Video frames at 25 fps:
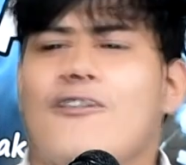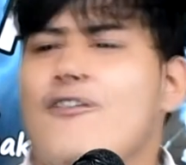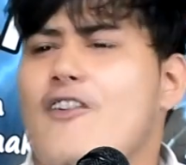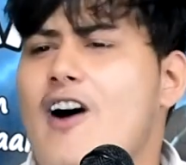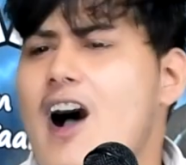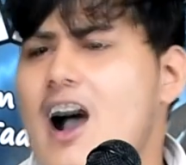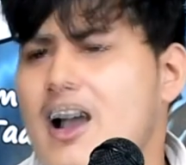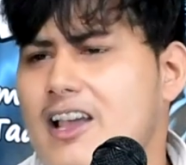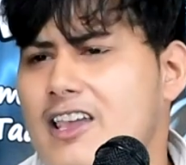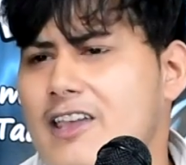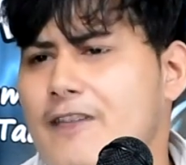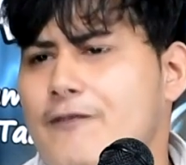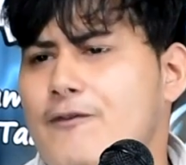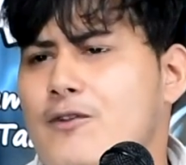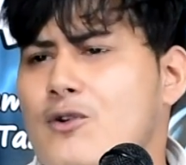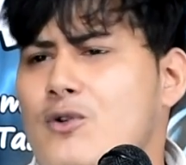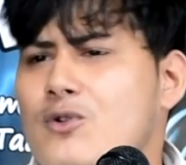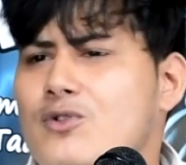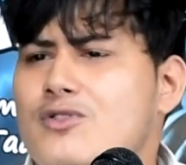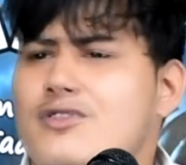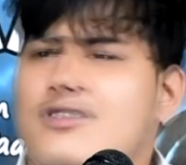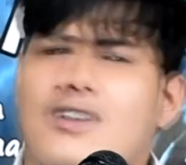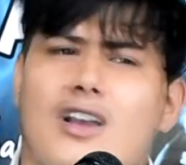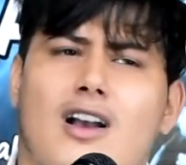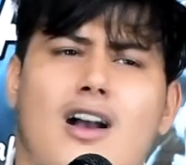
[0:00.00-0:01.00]
वाकिफ़
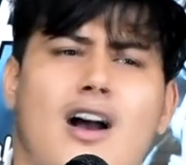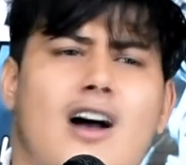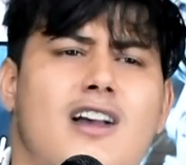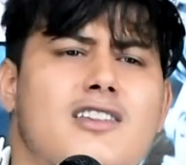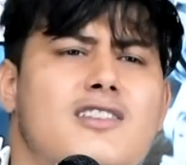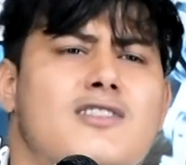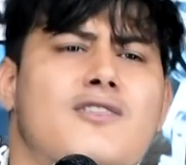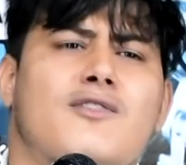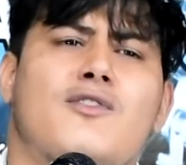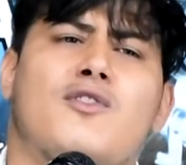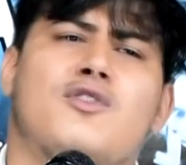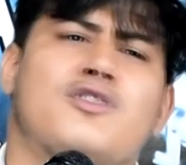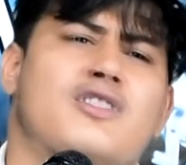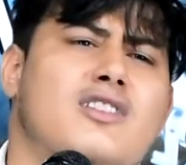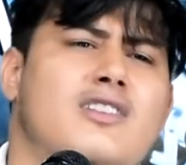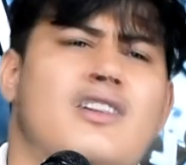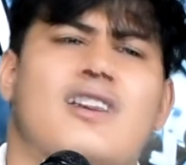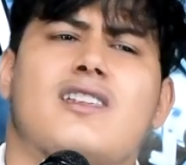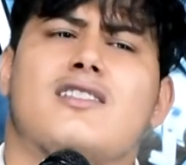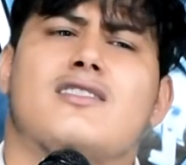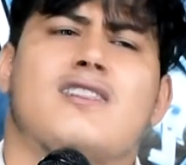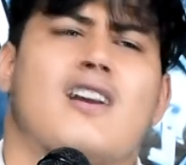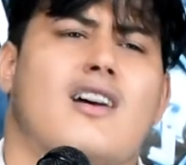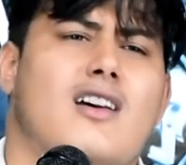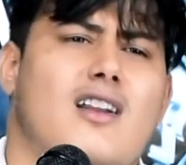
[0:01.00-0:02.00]
हूँ उस जगह से वो
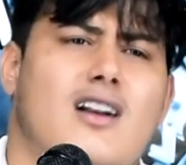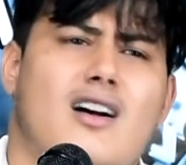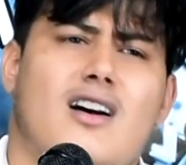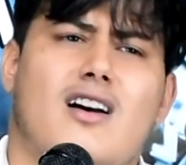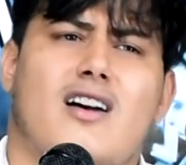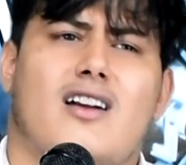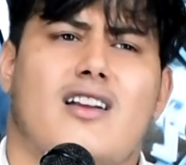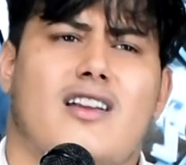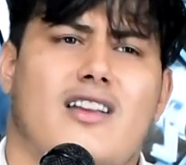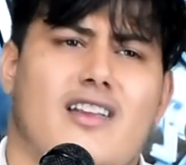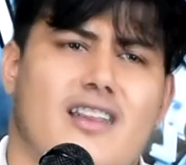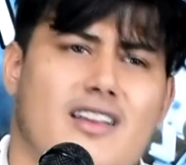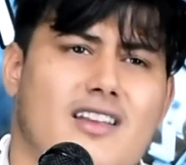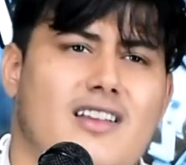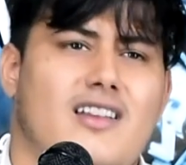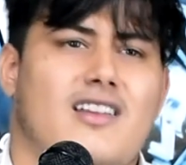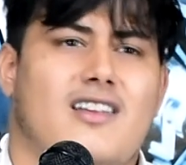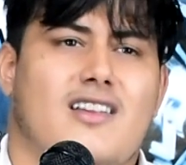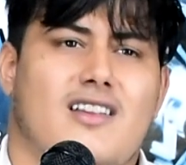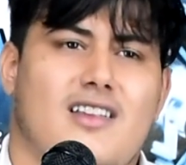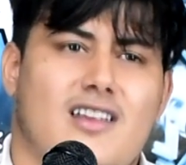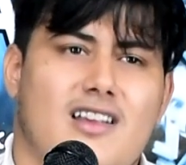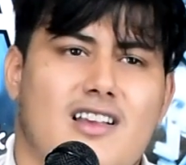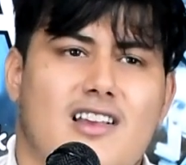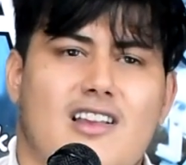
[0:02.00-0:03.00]
जिधर जा रहा
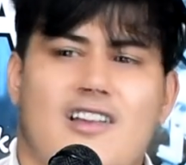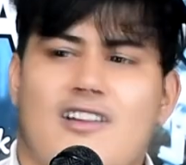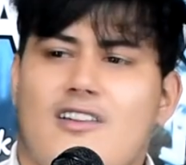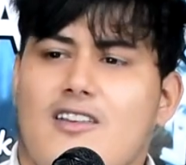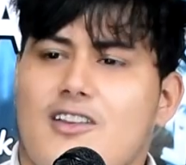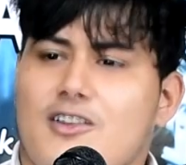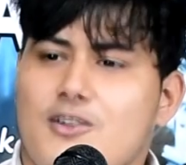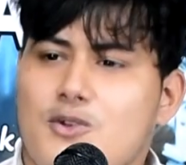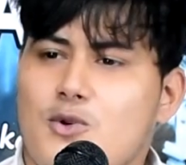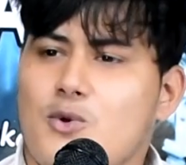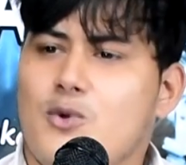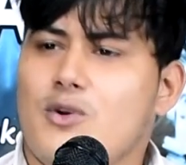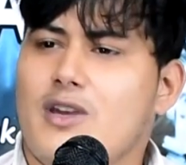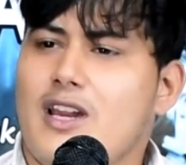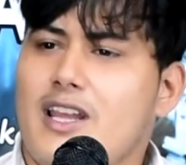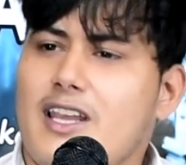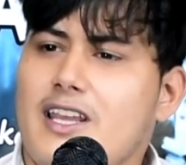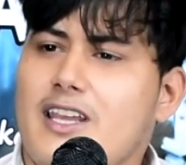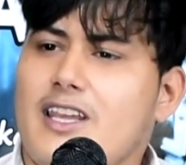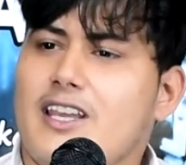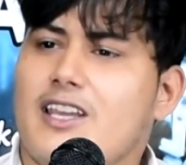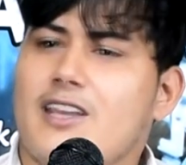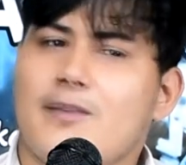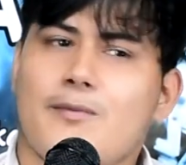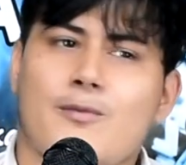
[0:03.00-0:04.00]
है यूँ
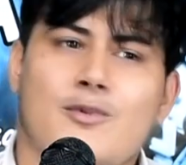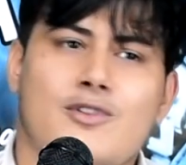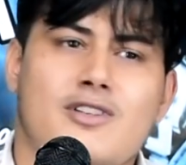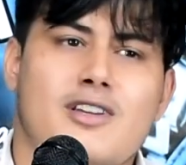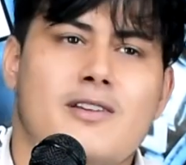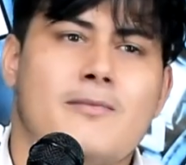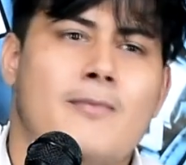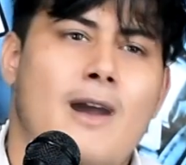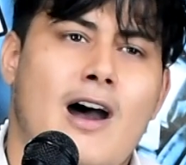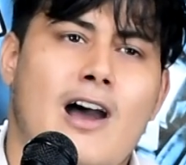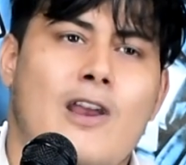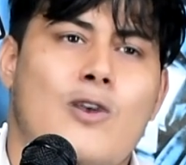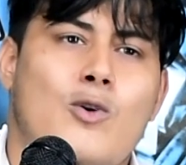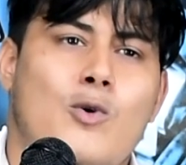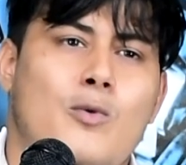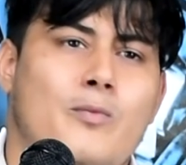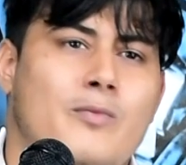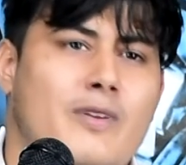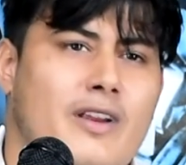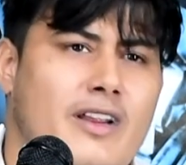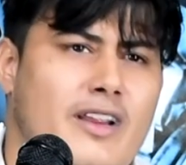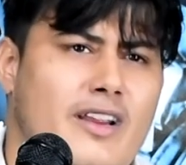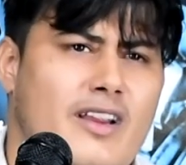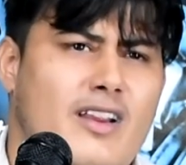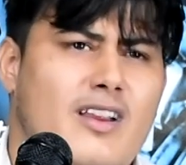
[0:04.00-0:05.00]
नहीं कि मुझे मालूम
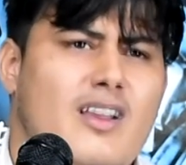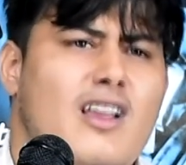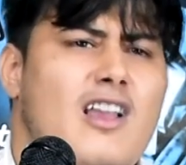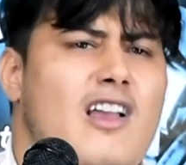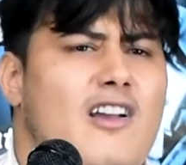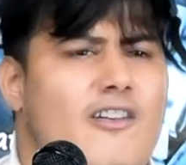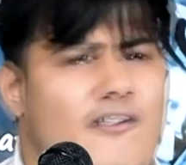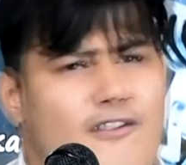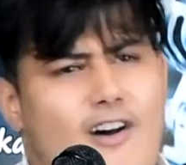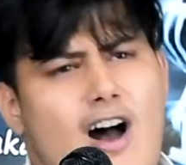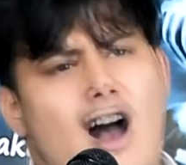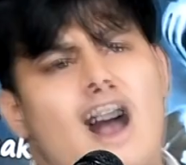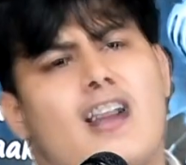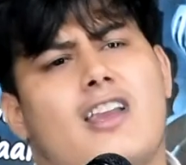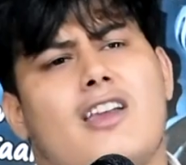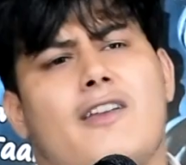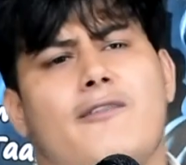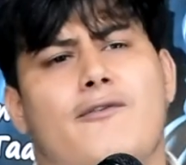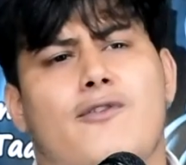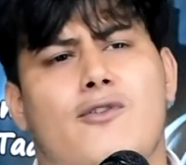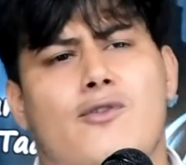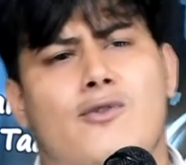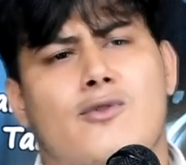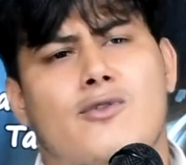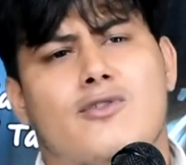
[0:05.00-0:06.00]
नहीं
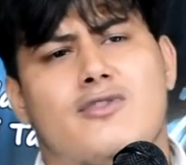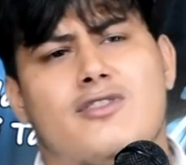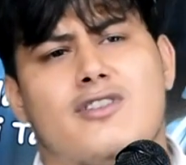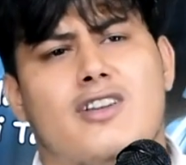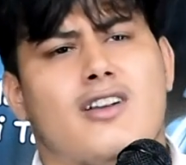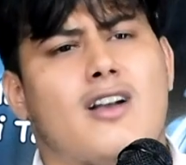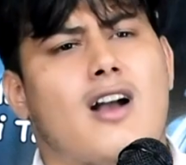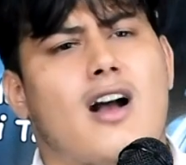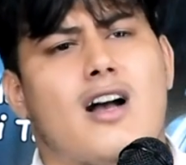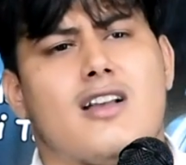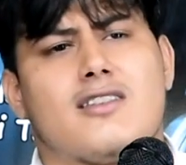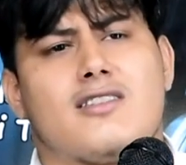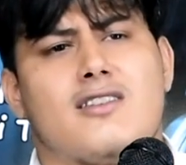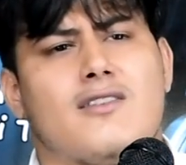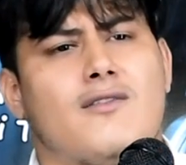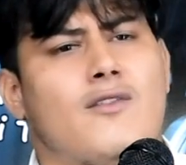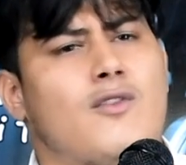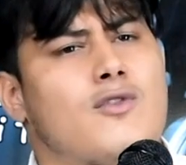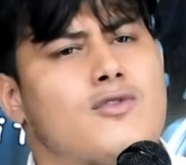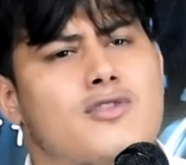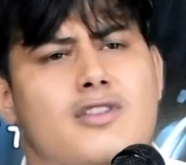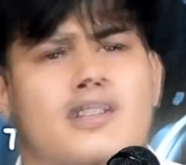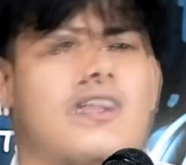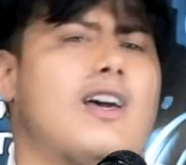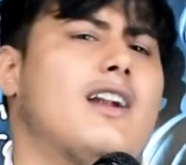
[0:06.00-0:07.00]
वाकिफ़ हूँ उस जगह से
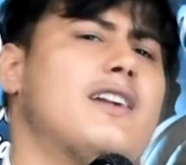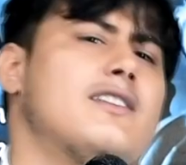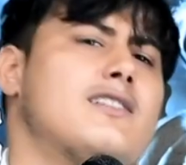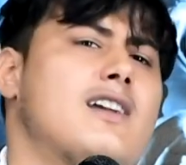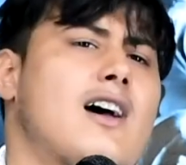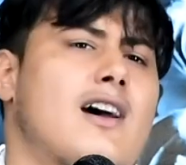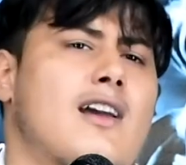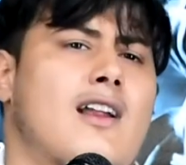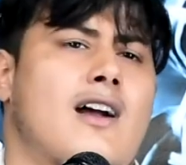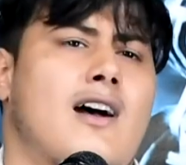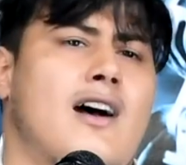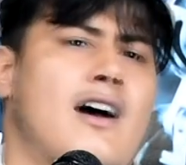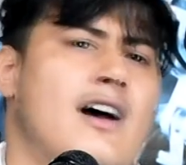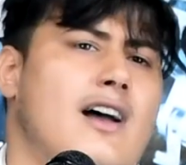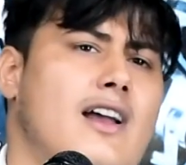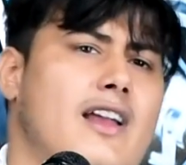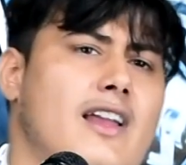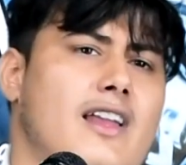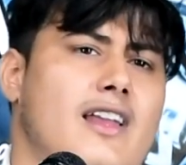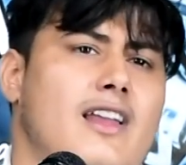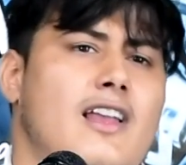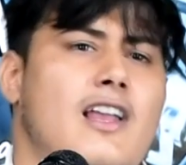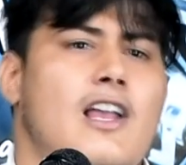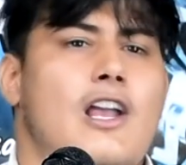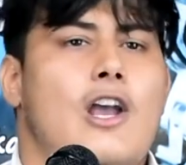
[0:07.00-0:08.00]
वो जिधर जा रहा
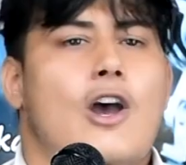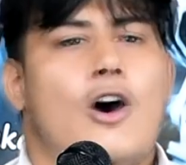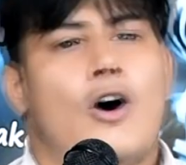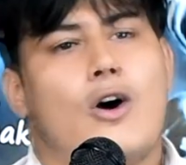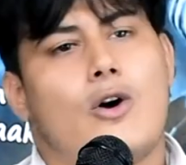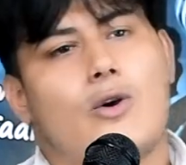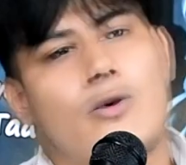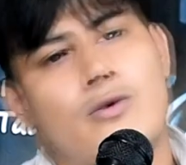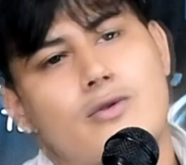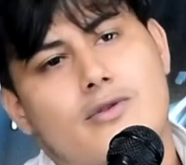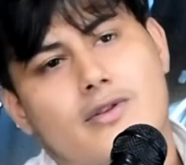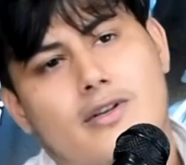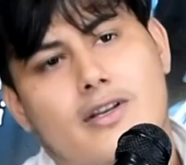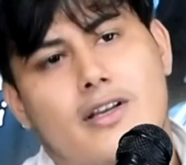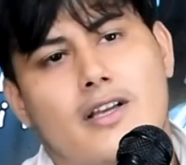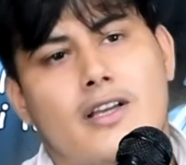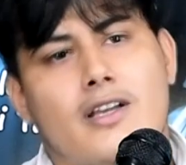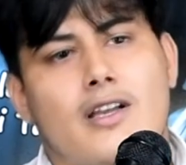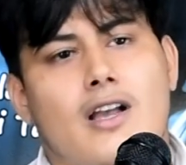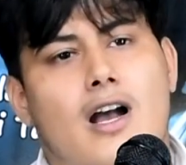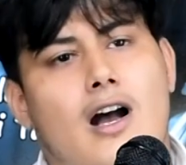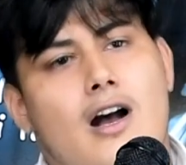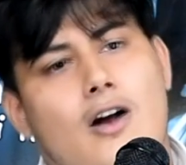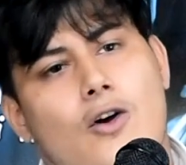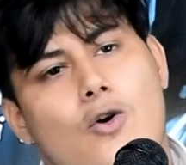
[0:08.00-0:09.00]
है और
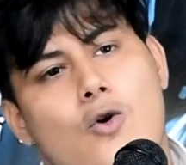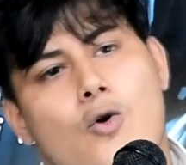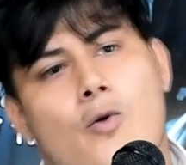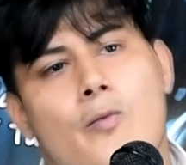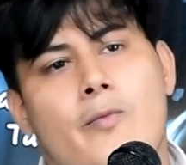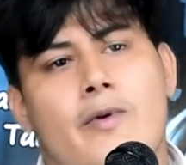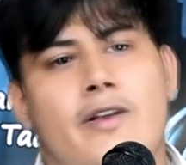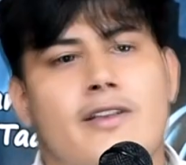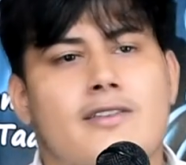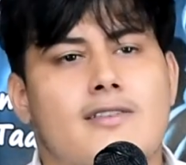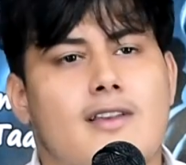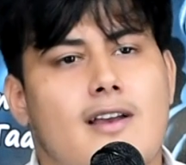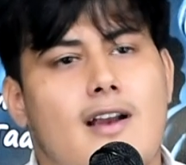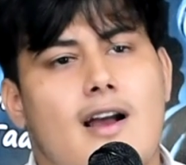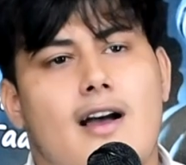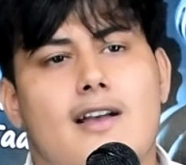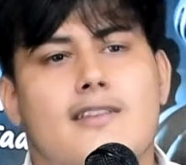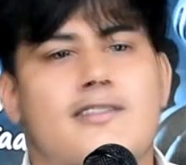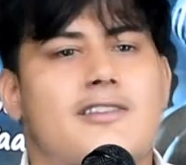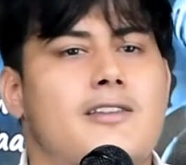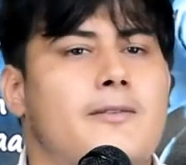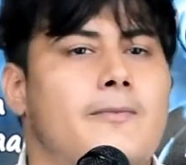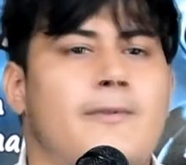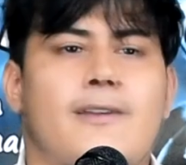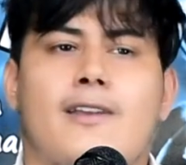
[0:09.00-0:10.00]
उसकी आंखों में ज़रा
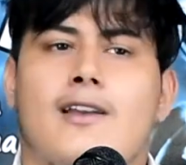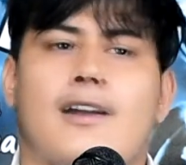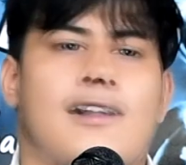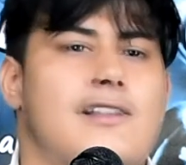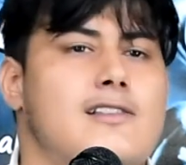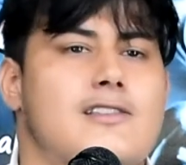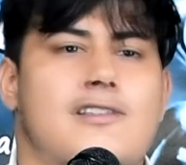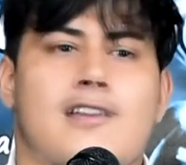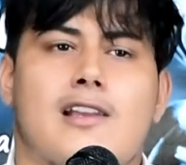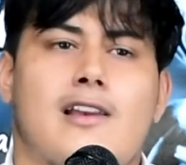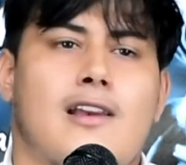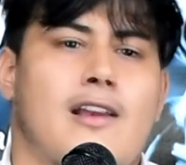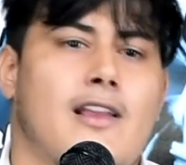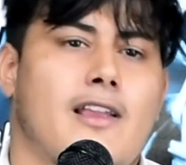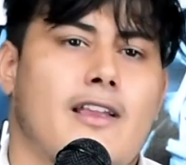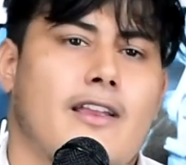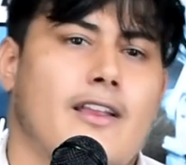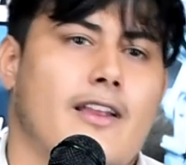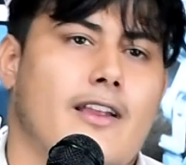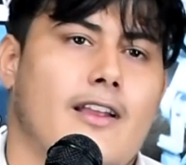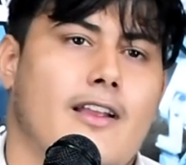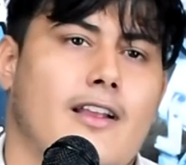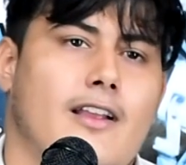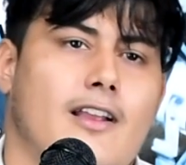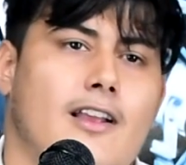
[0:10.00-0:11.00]
सी भी हलचल
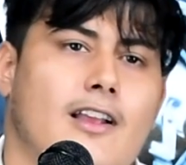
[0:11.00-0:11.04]
नहीं